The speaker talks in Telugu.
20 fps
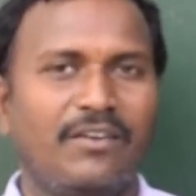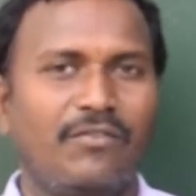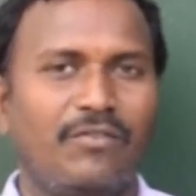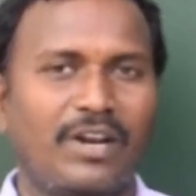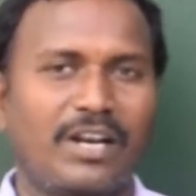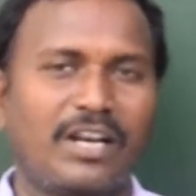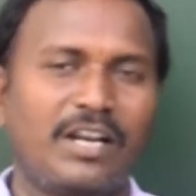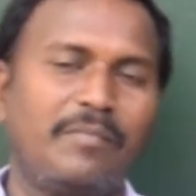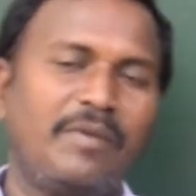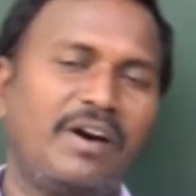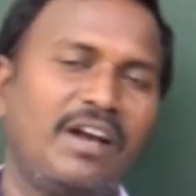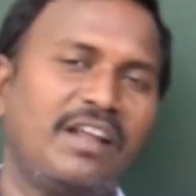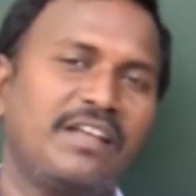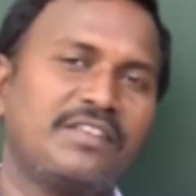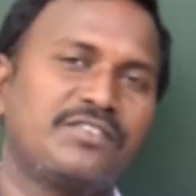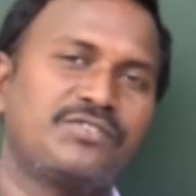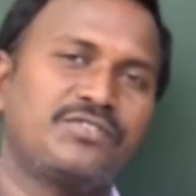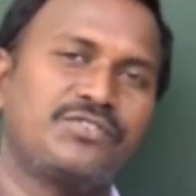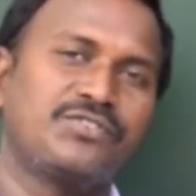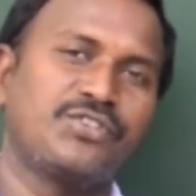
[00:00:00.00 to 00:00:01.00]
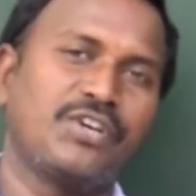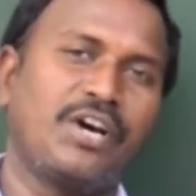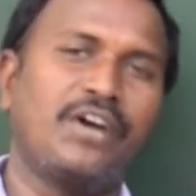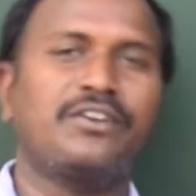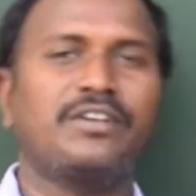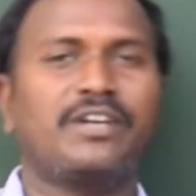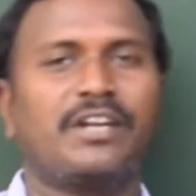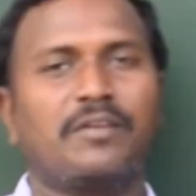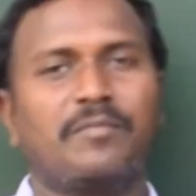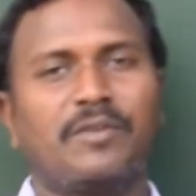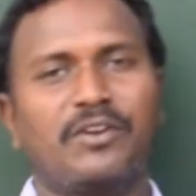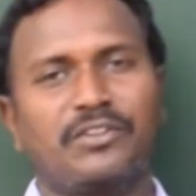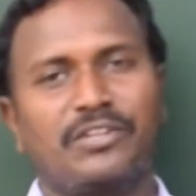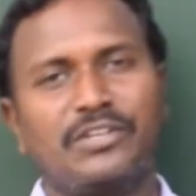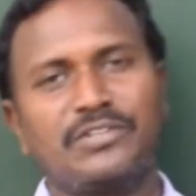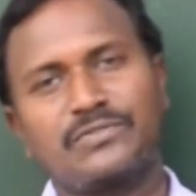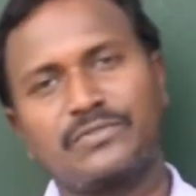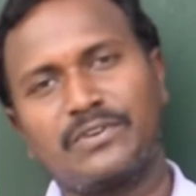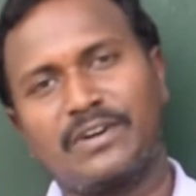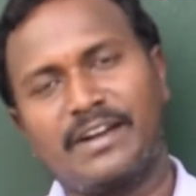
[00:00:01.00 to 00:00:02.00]
వర్ణమాల చార్ట్ కనుక మనం
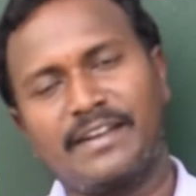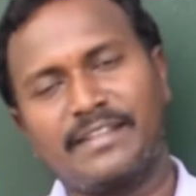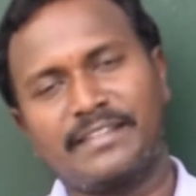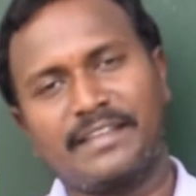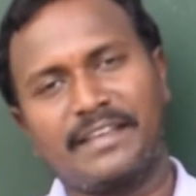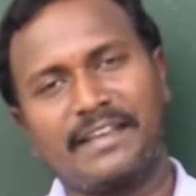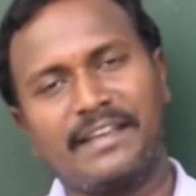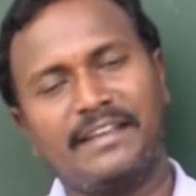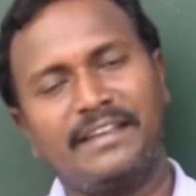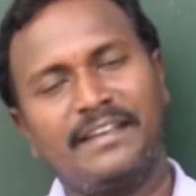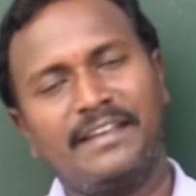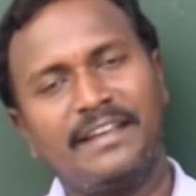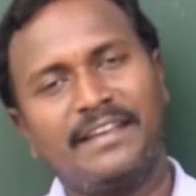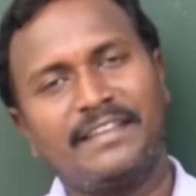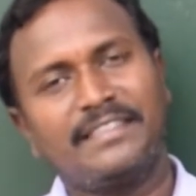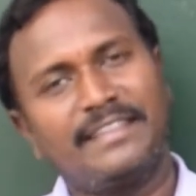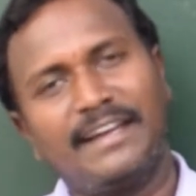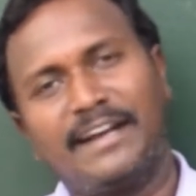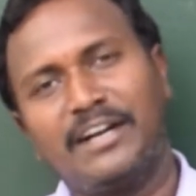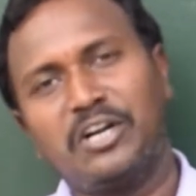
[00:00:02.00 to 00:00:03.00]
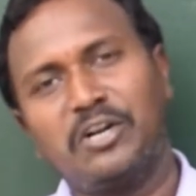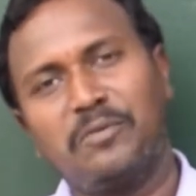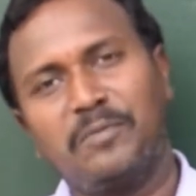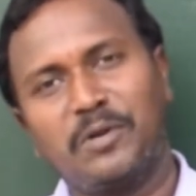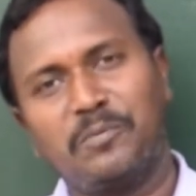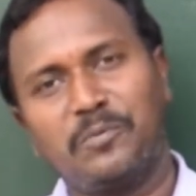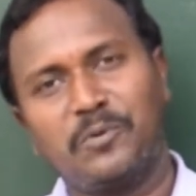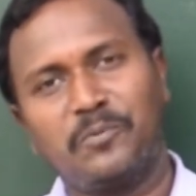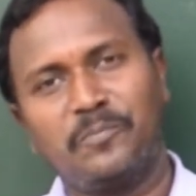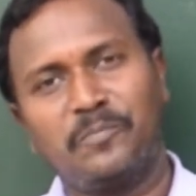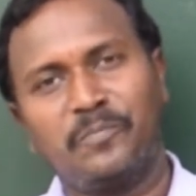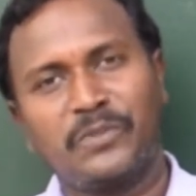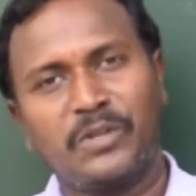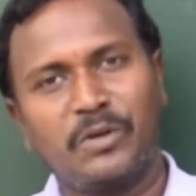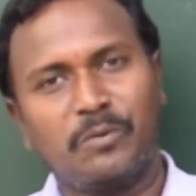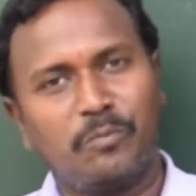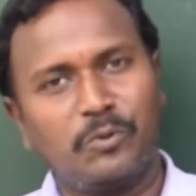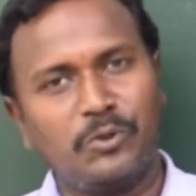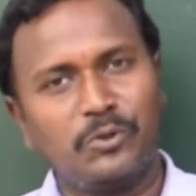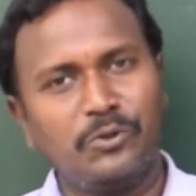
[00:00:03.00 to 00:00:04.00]
తీసుకున్నట్లయితే దాంట్లో మనము
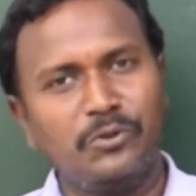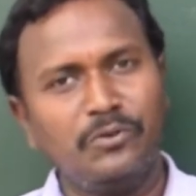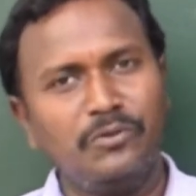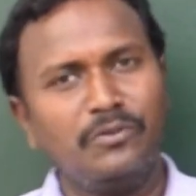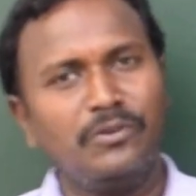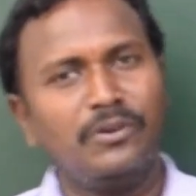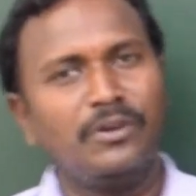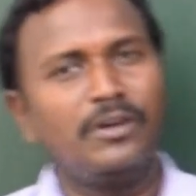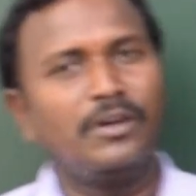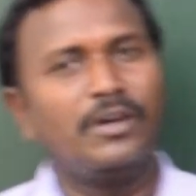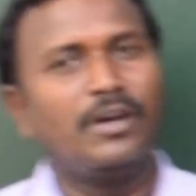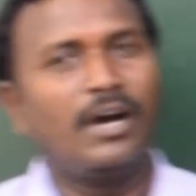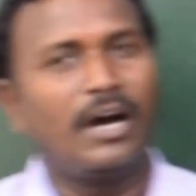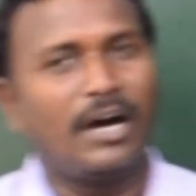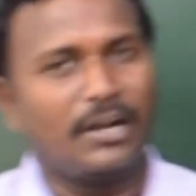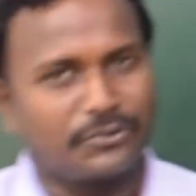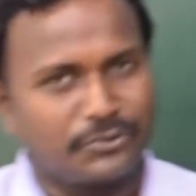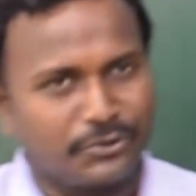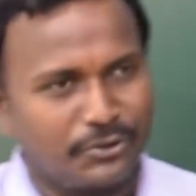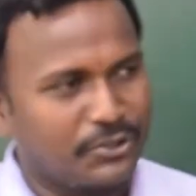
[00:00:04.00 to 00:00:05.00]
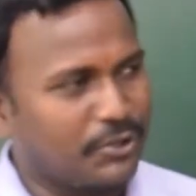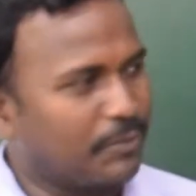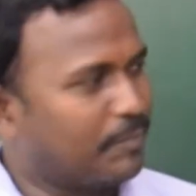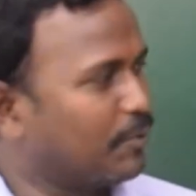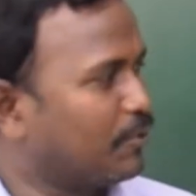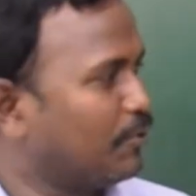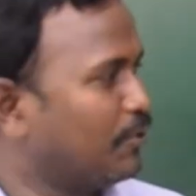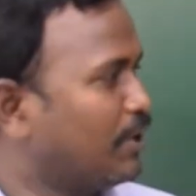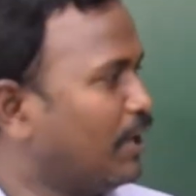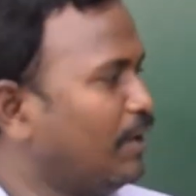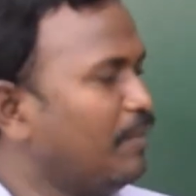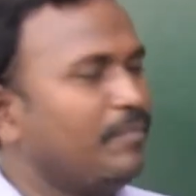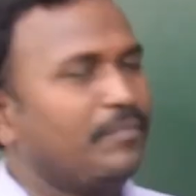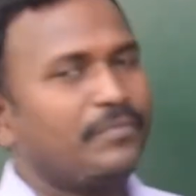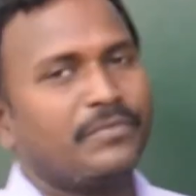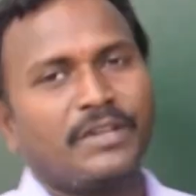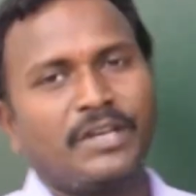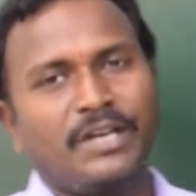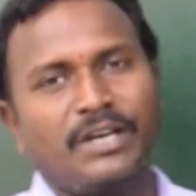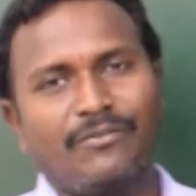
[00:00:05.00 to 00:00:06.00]
ముందు అచ్చులు చెప్పుకుంటాం
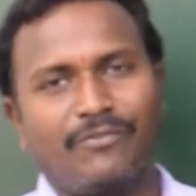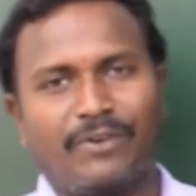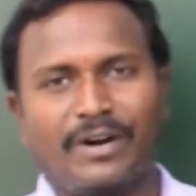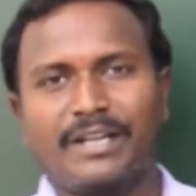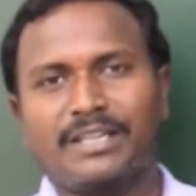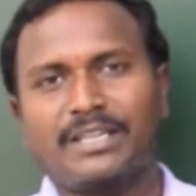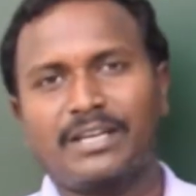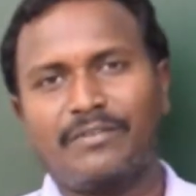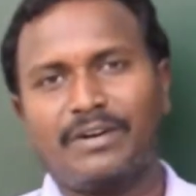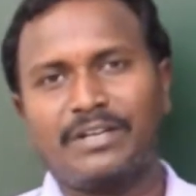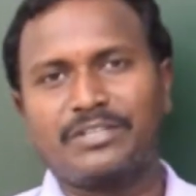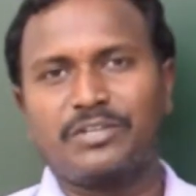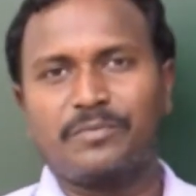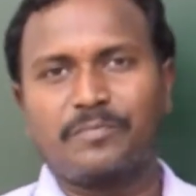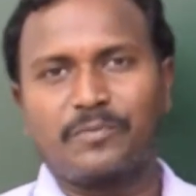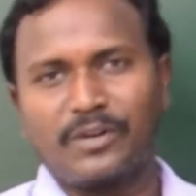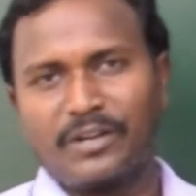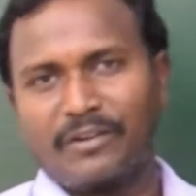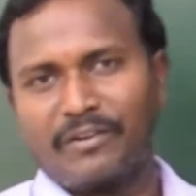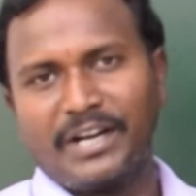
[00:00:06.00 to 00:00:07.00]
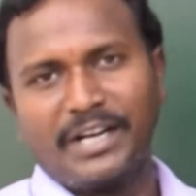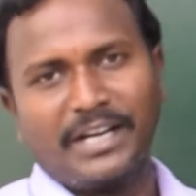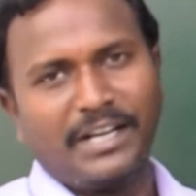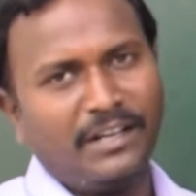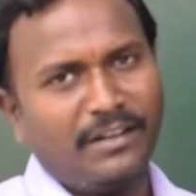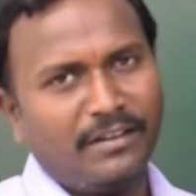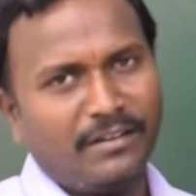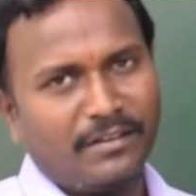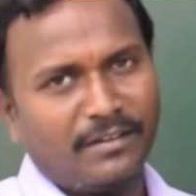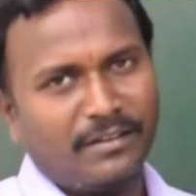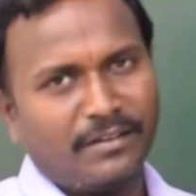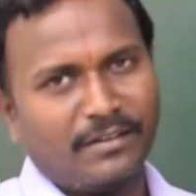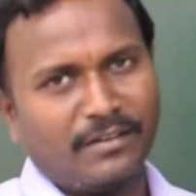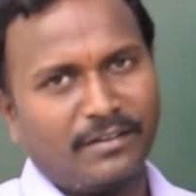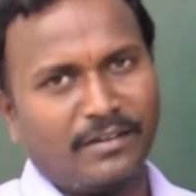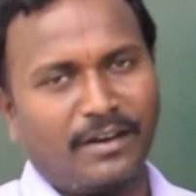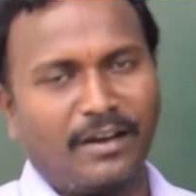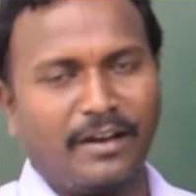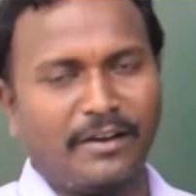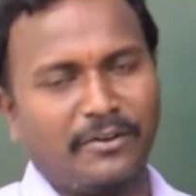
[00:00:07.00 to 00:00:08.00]
వాటి తర్వాత చెప్పుకునేవేంటి
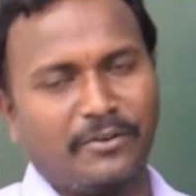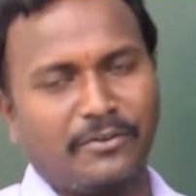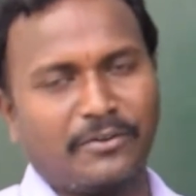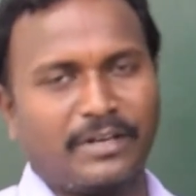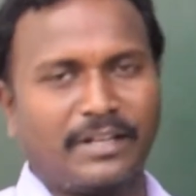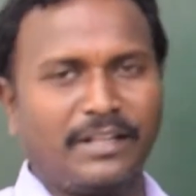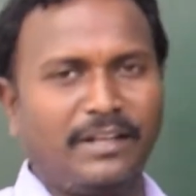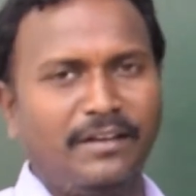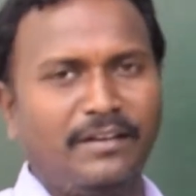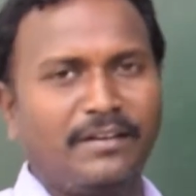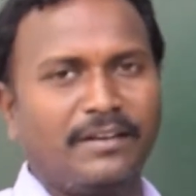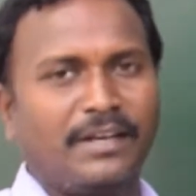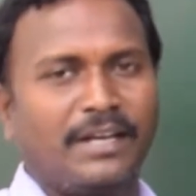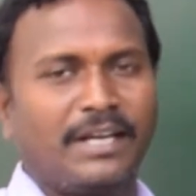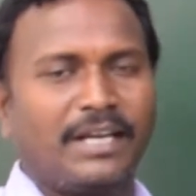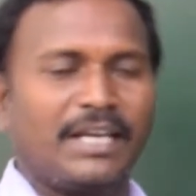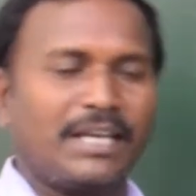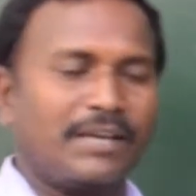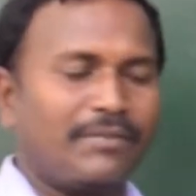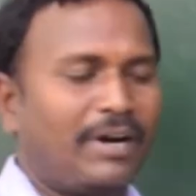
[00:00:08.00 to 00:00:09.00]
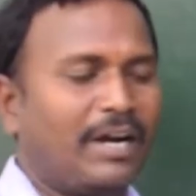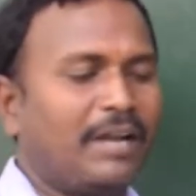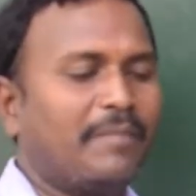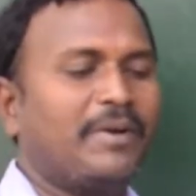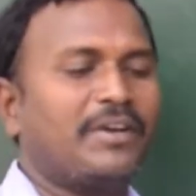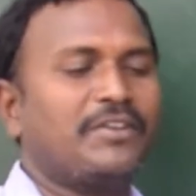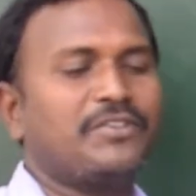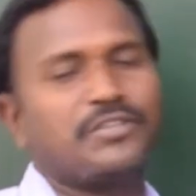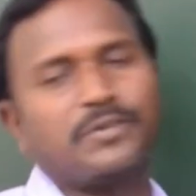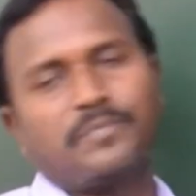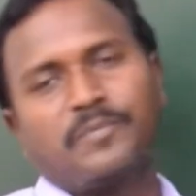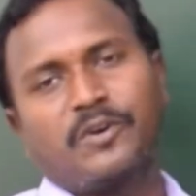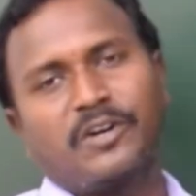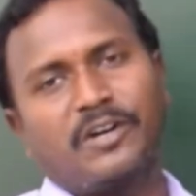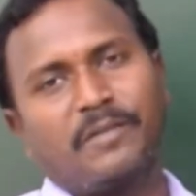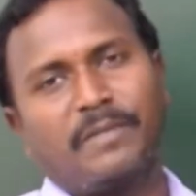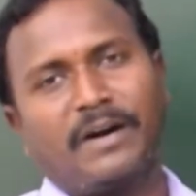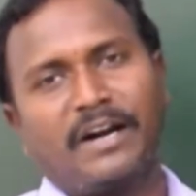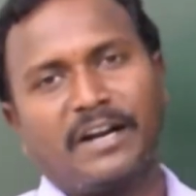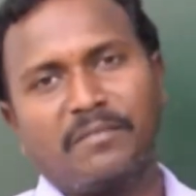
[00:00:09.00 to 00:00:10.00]
హల్లులు కదా ఇవాళ మనం
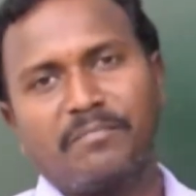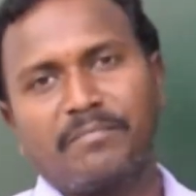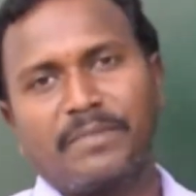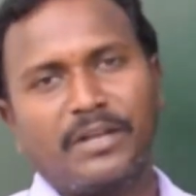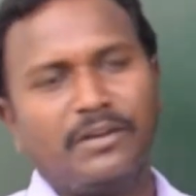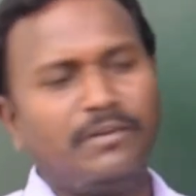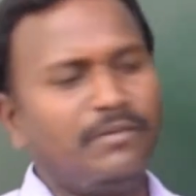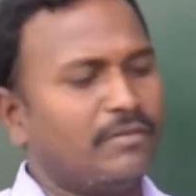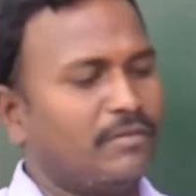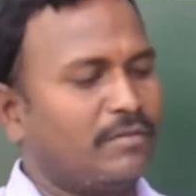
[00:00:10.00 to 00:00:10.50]
చెప్పుకునే పాఠం పేరు